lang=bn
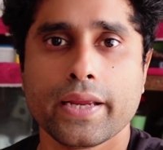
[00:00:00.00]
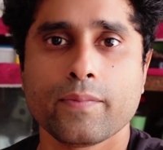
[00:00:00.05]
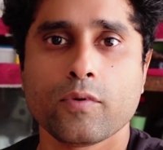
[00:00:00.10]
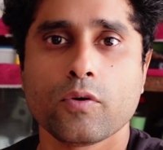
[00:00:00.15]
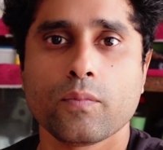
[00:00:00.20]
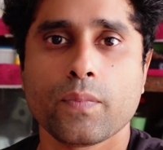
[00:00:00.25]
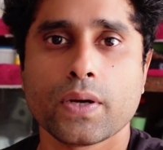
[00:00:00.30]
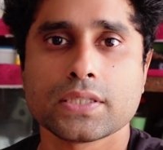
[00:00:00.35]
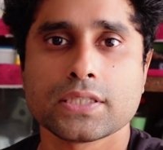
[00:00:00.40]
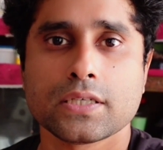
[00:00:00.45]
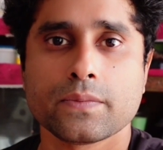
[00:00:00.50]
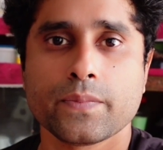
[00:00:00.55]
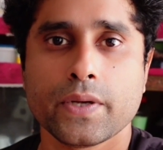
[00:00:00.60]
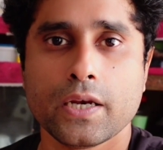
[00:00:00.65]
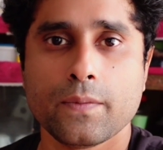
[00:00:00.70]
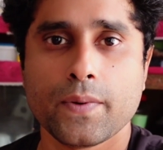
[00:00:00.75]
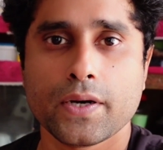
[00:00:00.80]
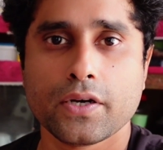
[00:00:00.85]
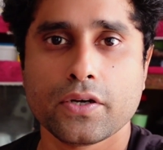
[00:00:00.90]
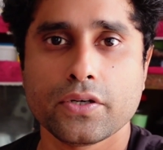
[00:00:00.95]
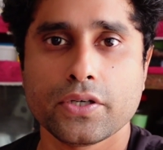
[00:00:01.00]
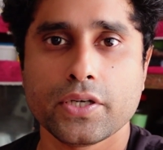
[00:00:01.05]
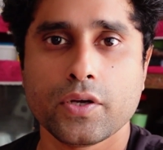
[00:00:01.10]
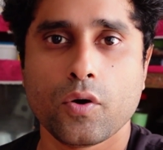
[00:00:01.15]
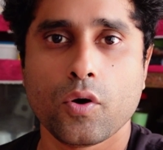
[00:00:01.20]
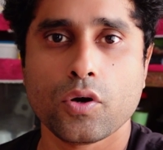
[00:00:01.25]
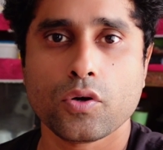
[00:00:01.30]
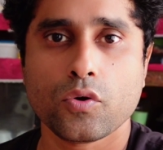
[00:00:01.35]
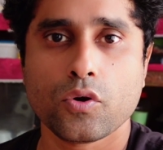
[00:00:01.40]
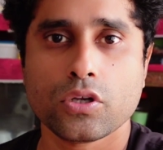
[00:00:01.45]
এবং পাশের বেল বাটনটি
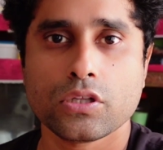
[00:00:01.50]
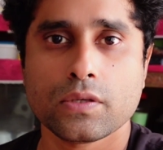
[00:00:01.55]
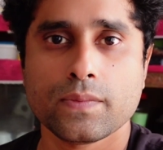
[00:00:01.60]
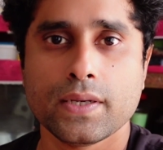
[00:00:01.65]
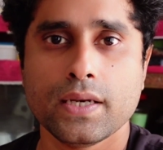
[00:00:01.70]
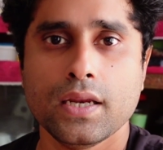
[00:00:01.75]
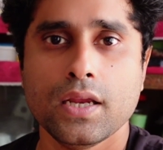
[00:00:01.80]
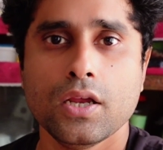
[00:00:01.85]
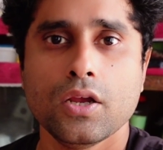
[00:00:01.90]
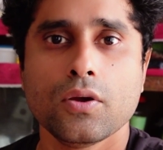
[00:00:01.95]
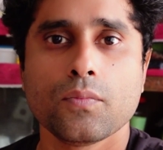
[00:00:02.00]
অন করে দেবেন